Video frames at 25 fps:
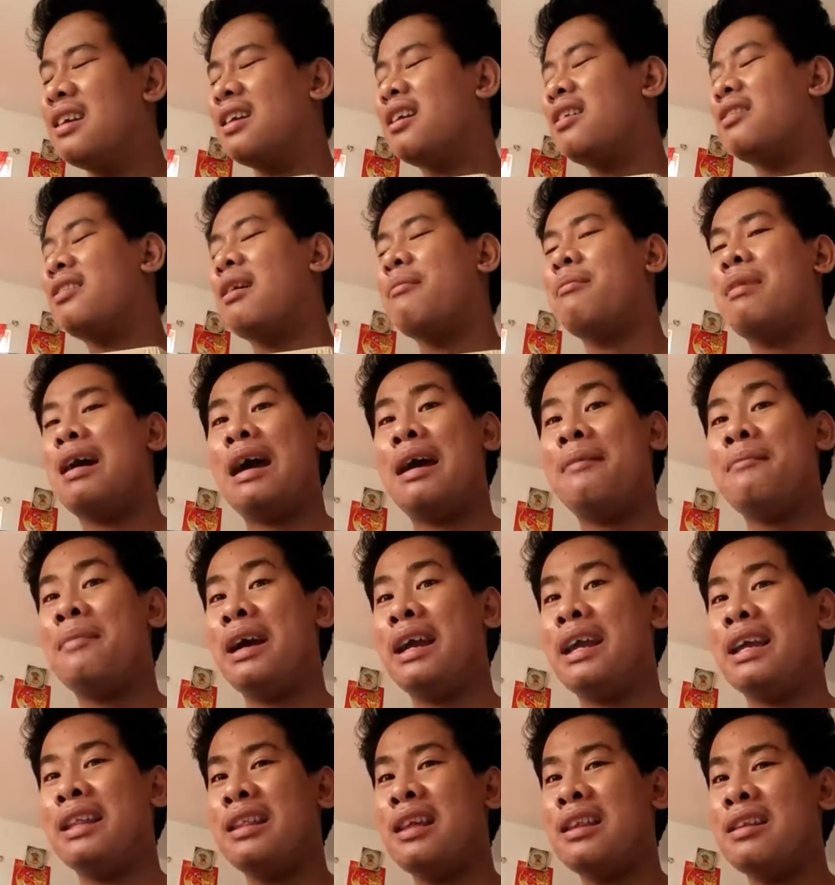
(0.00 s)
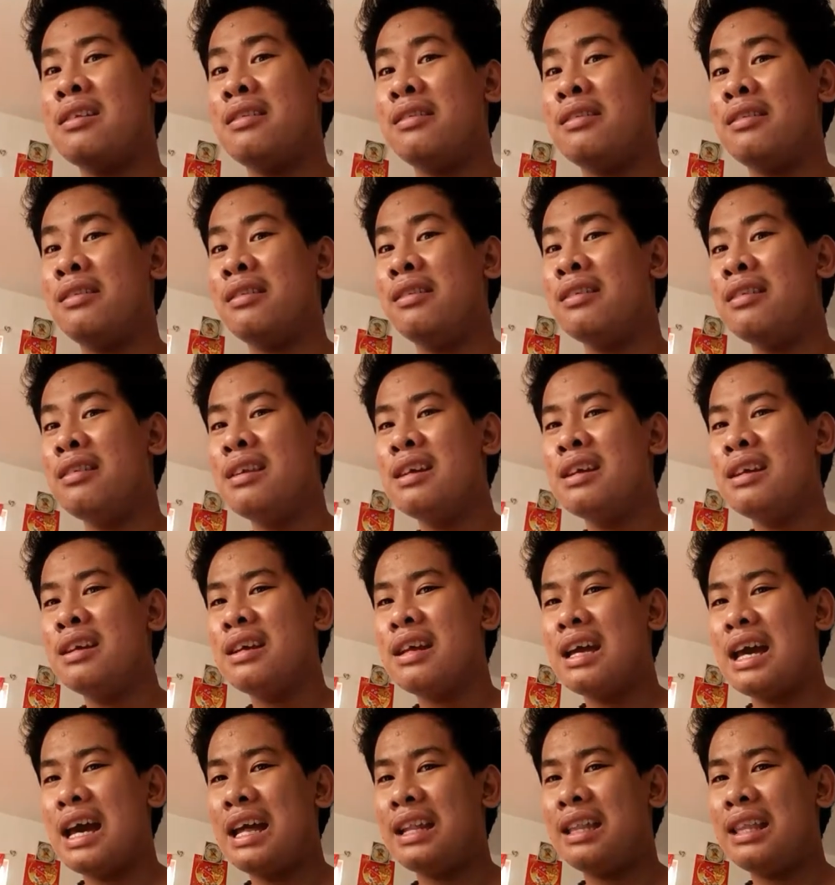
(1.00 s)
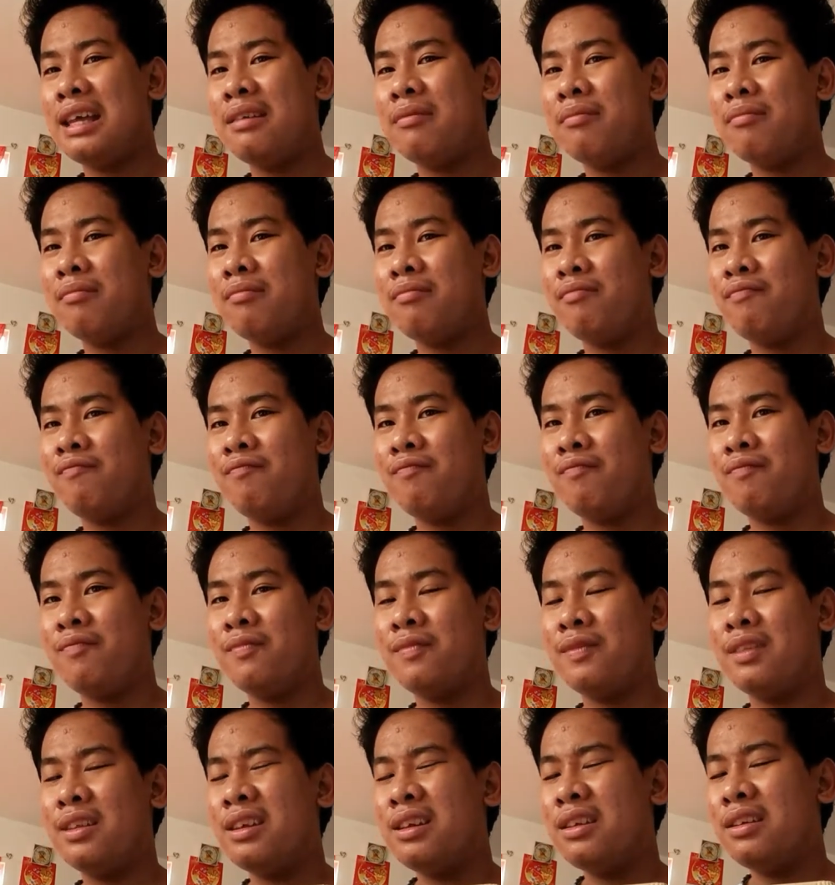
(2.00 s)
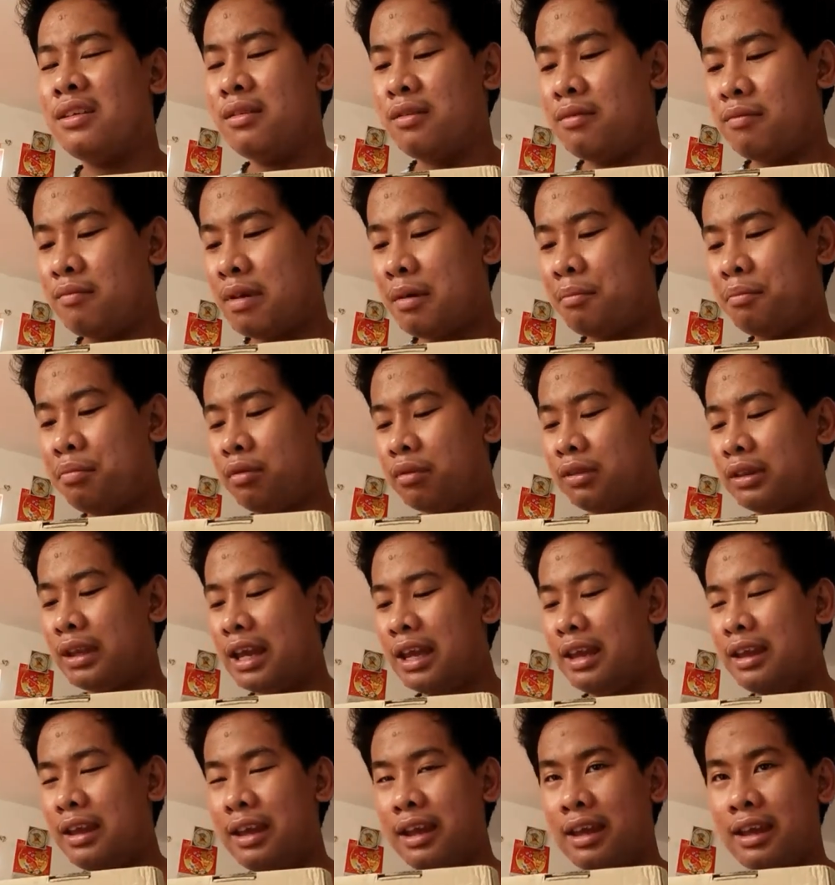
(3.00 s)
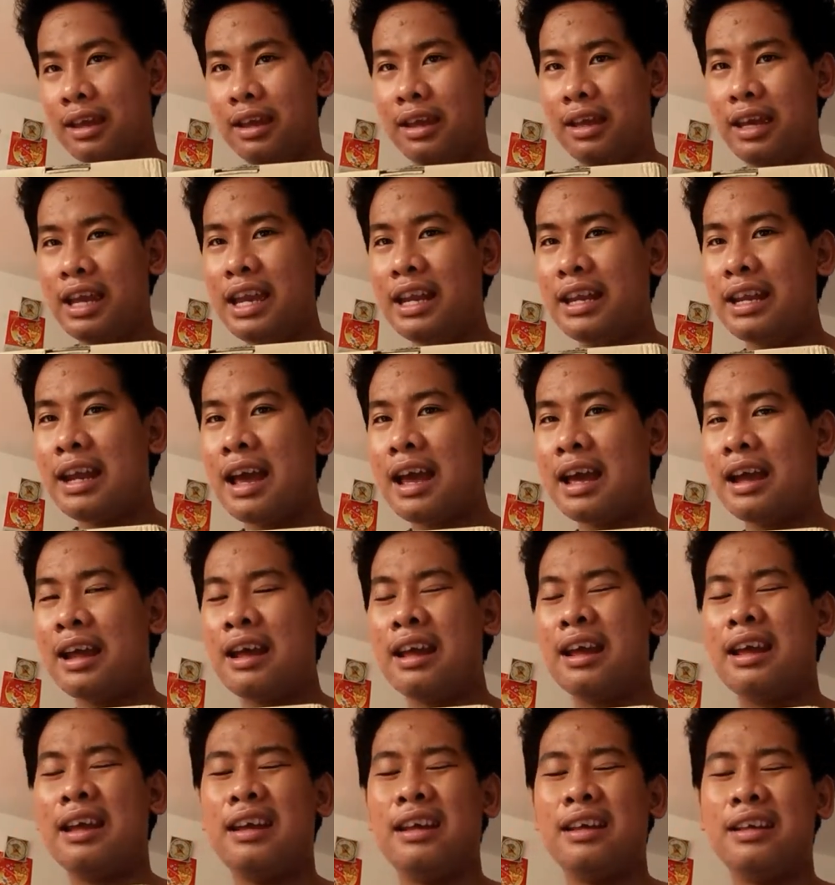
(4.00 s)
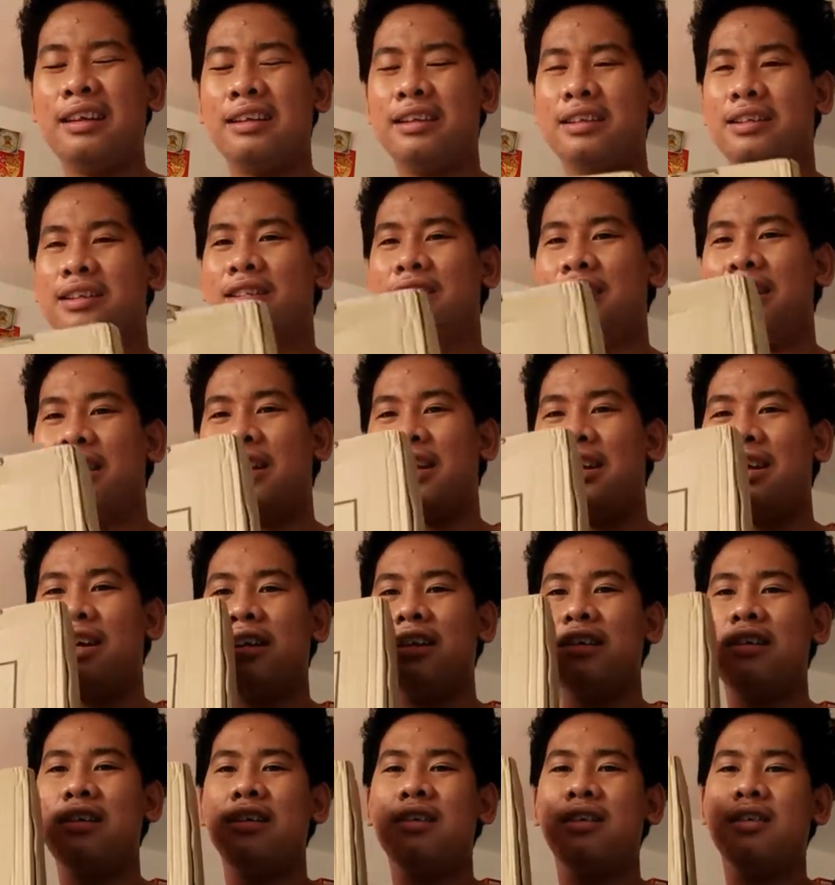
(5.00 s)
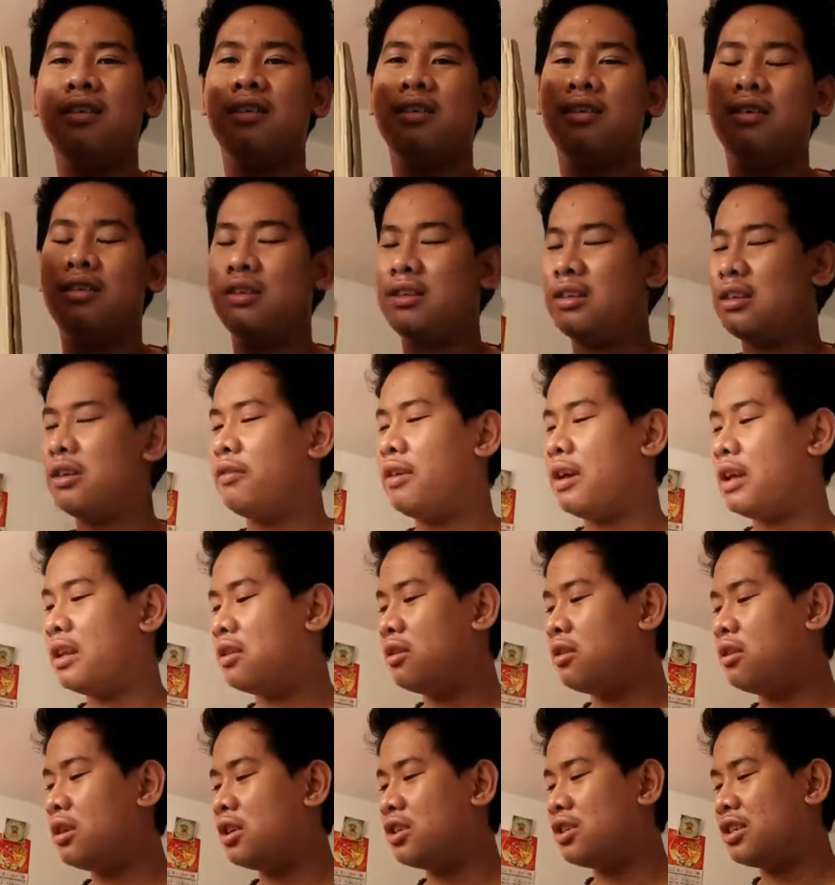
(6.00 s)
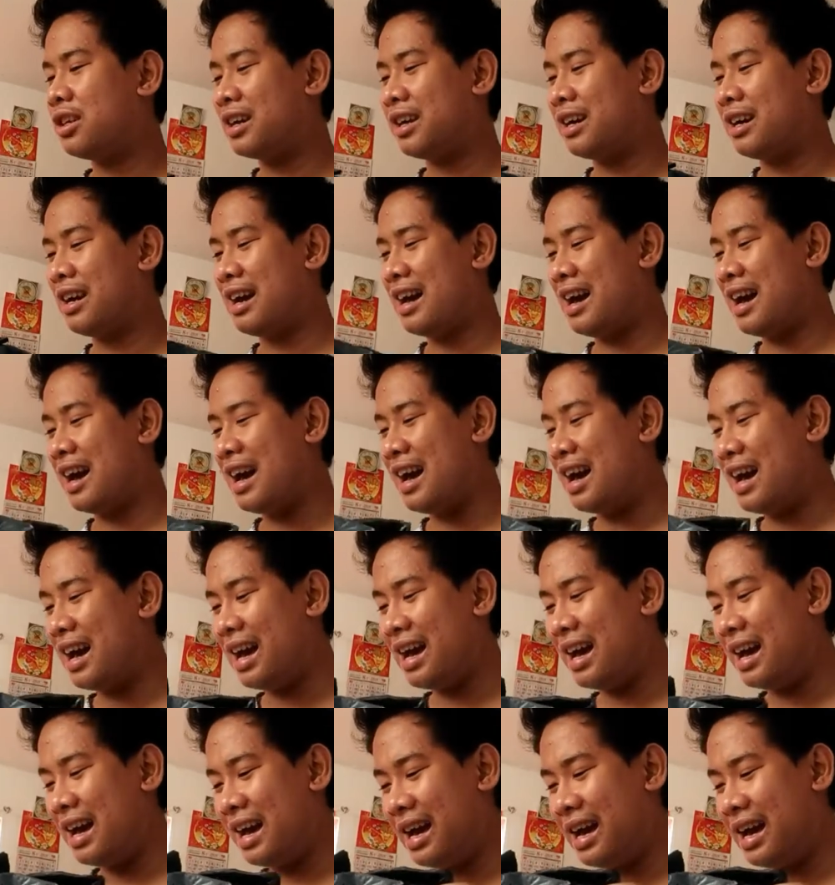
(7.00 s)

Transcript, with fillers: Kasi baka makita ng ating mabutihing ina. Char. So, eto na siya guys.